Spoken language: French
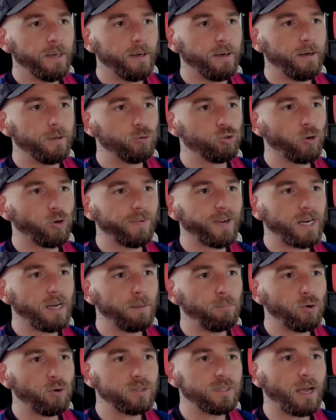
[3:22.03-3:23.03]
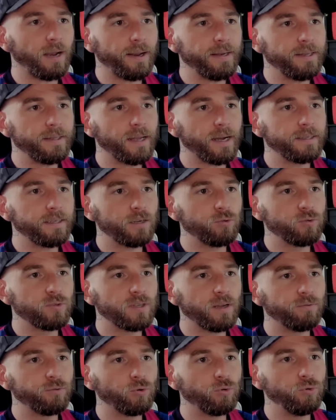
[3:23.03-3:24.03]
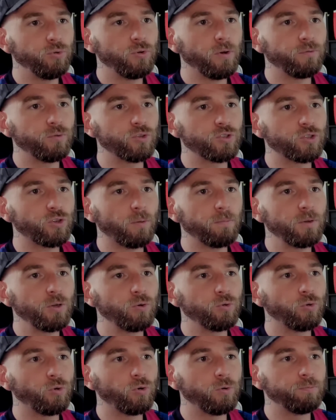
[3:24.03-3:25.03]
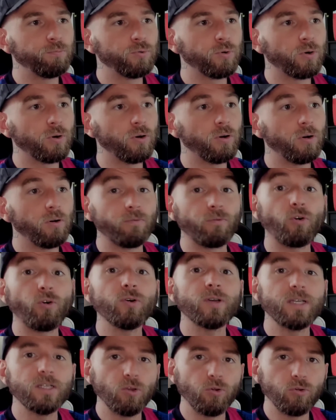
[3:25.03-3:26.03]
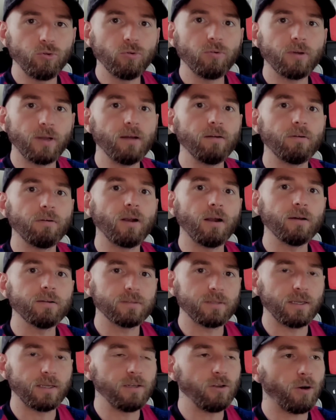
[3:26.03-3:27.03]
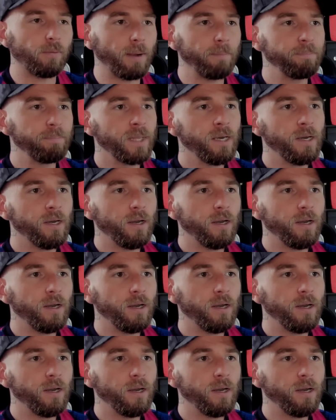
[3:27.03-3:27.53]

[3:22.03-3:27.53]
Euh, toujours avec la Porta, l'année dernière, nous avions une offre de 100 millions d'euros pour euh, Francky de Jong. voilà, c'était énorme.